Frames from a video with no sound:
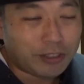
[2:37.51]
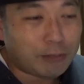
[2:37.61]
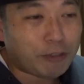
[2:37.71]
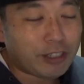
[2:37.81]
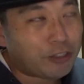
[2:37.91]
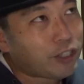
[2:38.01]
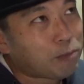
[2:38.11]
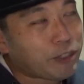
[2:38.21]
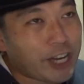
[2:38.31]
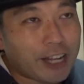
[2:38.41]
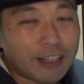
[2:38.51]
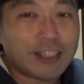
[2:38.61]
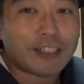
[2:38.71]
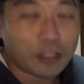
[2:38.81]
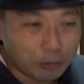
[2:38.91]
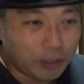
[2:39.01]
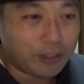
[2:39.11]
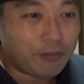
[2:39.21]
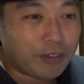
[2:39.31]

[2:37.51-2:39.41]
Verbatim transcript: しゅなピしゅなぴちゃんなんですけども、